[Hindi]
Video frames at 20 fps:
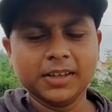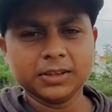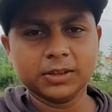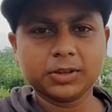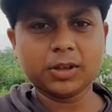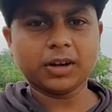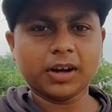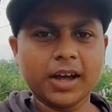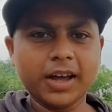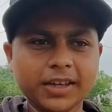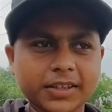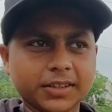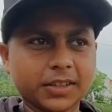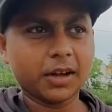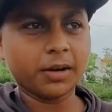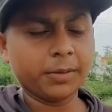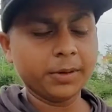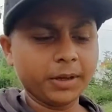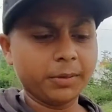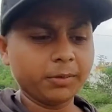So guys,
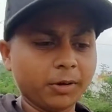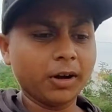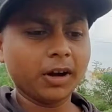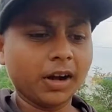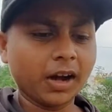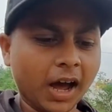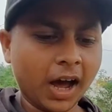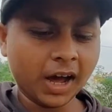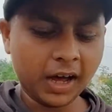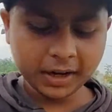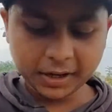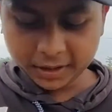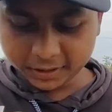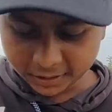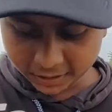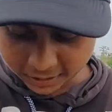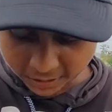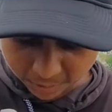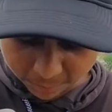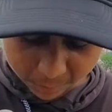अभी हम लोग आ रहे
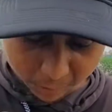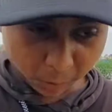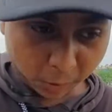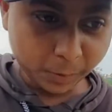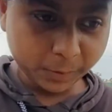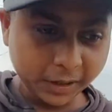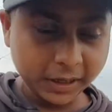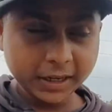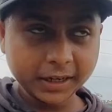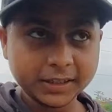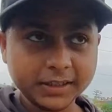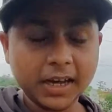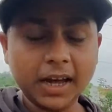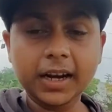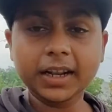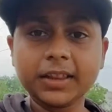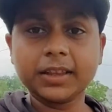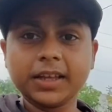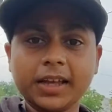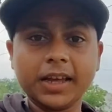थे यहाँ पर घूमने के लिए जा
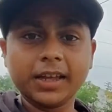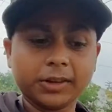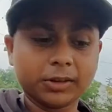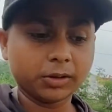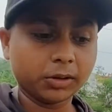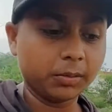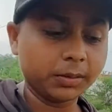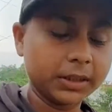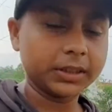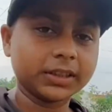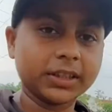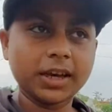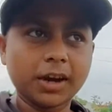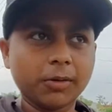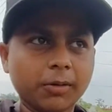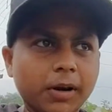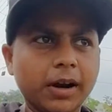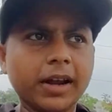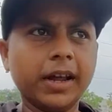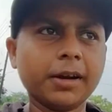रहे थे तो बस क्या
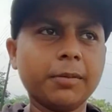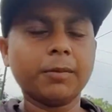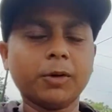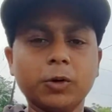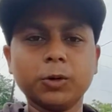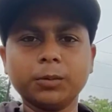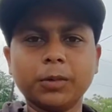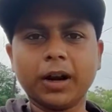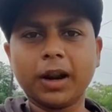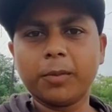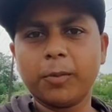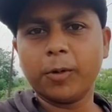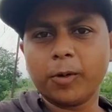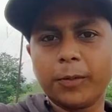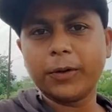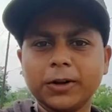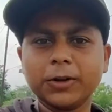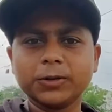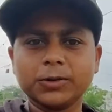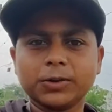हुआ एक बहुत बड़ा
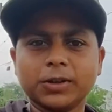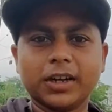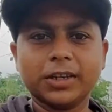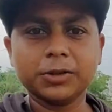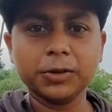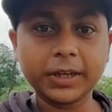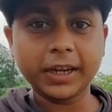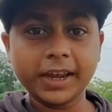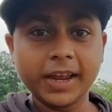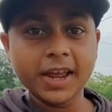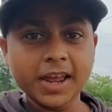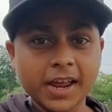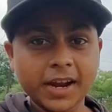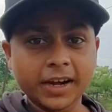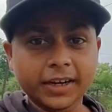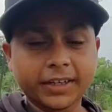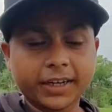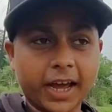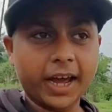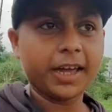पोपट हो चुका जो कि
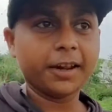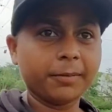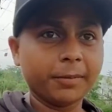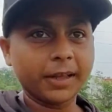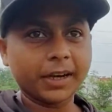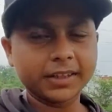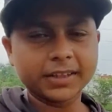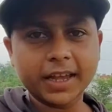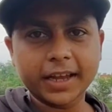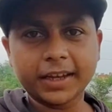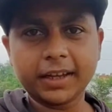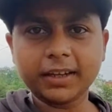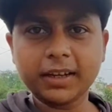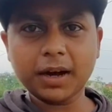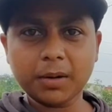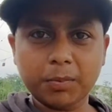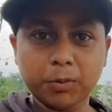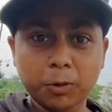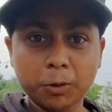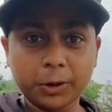टायर मेरा साइकिल का
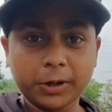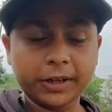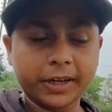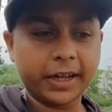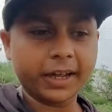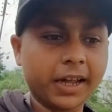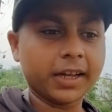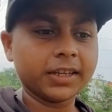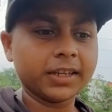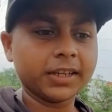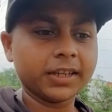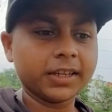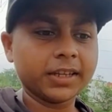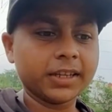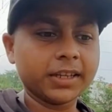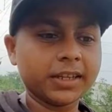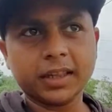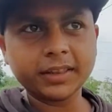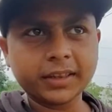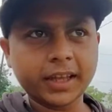फूट गया चलते
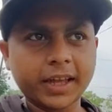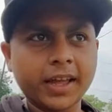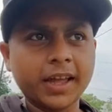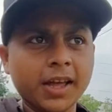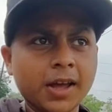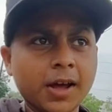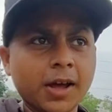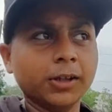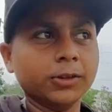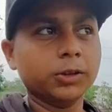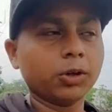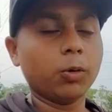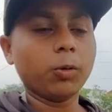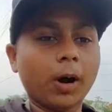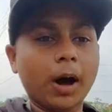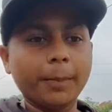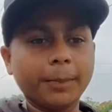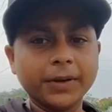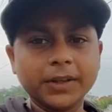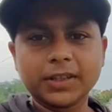चलते तो
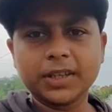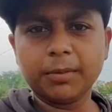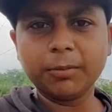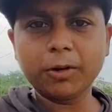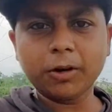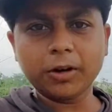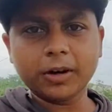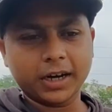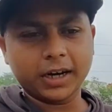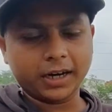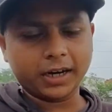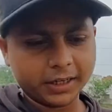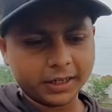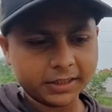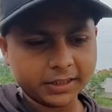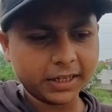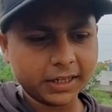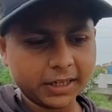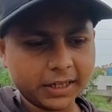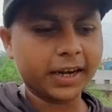वापस हम लोग घर
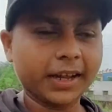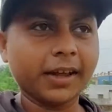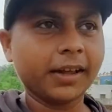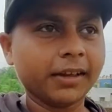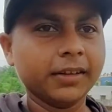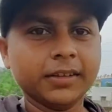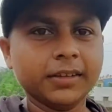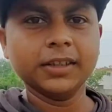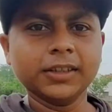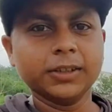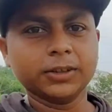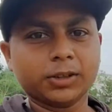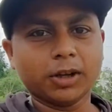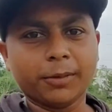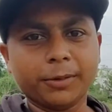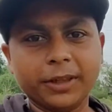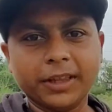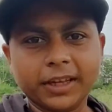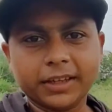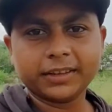जा रहे हैं तो
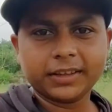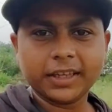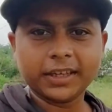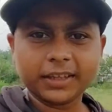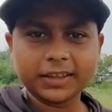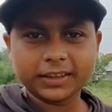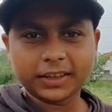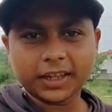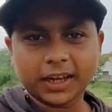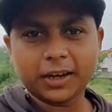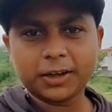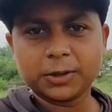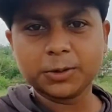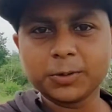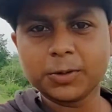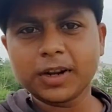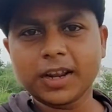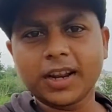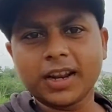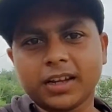अभी देखते हैं कितना का
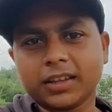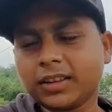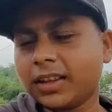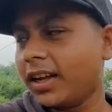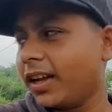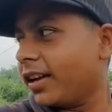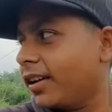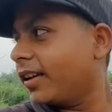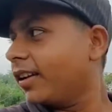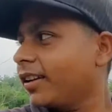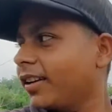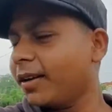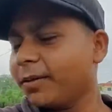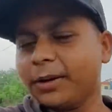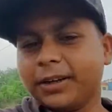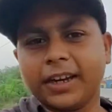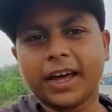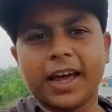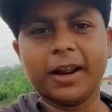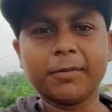चूना लगता है अभी
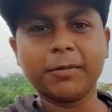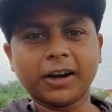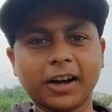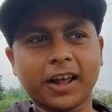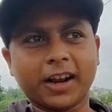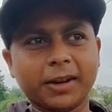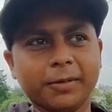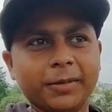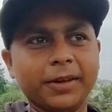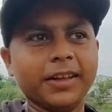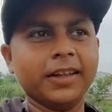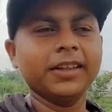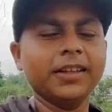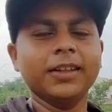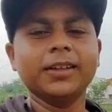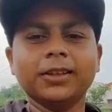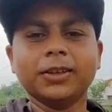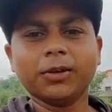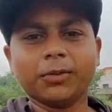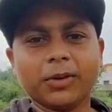टायर बनाने में
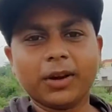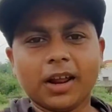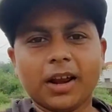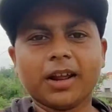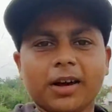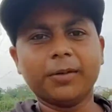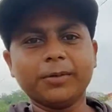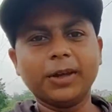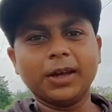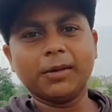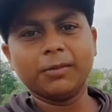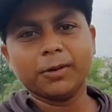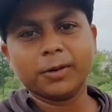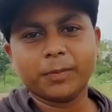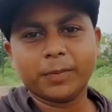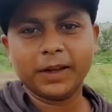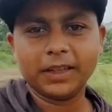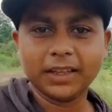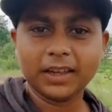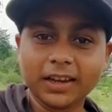तो फिलहाल अभी हम लोग
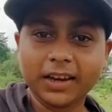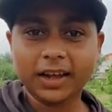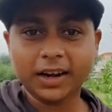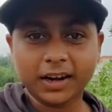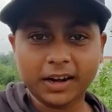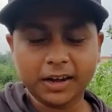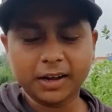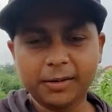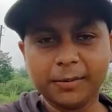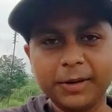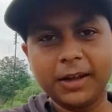पैदल जा रहे हैं हम